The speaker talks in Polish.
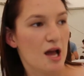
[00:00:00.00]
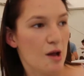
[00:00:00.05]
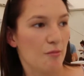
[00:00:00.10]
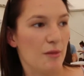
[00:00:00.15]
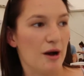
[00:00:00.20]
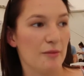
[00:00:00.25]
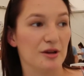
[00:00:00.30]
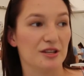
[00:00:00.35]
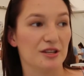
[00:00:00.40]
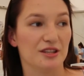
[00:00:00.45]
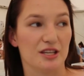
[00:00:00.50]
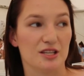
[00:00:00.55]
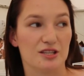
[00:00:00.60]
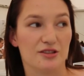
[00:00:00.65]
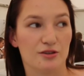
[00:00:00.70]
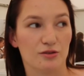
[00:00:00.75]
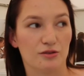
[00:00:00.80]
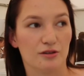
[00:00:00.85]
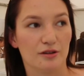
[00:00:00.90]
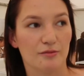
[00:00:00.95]
Mamy też
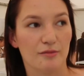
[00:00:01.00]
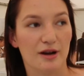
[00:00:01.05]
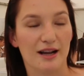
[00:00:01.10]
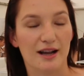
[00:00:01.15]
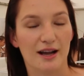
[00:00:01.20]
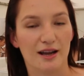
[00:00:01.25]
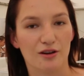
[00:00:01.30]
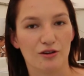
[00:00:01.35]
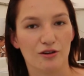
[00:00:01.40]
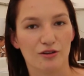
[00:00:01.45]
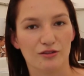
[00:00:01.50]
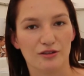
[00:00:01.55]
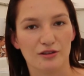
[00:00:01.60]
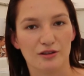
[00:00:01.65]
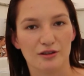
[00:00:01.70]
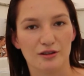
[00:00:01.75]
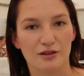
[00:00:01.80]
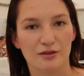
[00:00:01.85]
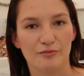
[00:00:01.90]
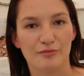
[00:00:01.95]
y, makaron
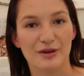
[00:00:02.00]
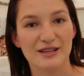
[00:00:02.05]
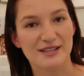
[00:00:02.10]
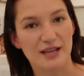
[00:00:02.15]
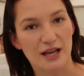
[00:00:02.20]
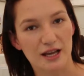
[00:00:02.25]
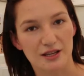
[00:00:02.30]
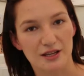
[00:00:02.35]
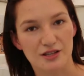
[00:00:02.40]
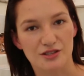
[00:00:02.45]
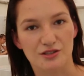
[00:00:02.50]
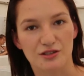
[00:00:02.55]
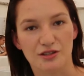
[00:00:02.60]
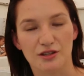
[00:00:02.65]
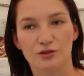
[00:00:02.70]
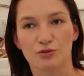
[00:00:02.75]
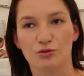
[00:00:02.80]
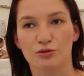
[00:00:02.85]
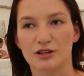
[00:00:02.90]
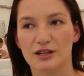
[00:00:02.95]

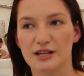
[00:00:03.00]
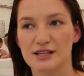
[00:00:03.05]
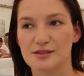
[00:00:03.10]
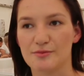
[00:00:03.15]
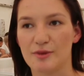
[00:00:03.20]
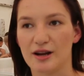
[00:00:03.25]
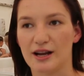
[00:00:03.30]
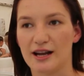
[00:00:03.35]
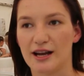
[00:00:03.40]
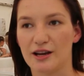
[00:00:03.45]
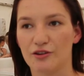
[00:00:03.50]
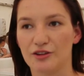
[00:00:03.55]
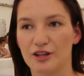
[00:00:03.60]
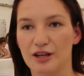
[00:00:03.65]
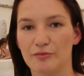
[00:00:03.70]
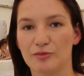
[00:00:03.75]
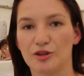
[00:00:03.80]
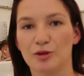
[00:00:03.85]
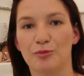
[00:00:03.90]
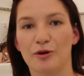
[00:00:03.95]
bezjajeczny, który jest
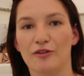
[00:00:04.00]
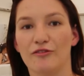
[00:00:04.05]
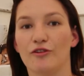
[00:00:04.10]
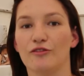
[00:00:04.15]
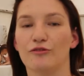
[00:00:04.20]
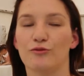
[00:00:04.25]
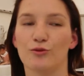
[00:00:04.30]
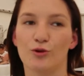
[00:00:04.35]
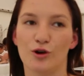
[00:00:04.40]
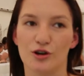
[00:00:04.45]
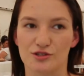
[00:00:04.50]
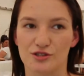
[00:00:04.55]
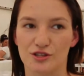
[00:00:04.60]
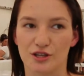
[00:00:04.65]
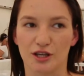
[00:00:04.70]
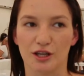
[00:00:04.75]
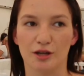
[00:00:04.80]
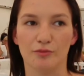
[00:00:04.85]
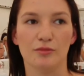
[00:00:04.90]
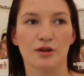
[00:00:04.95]
makaronem typowo
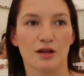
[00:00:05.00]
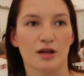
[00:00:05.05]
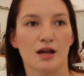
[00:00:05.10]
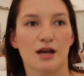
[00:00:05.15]
włoskim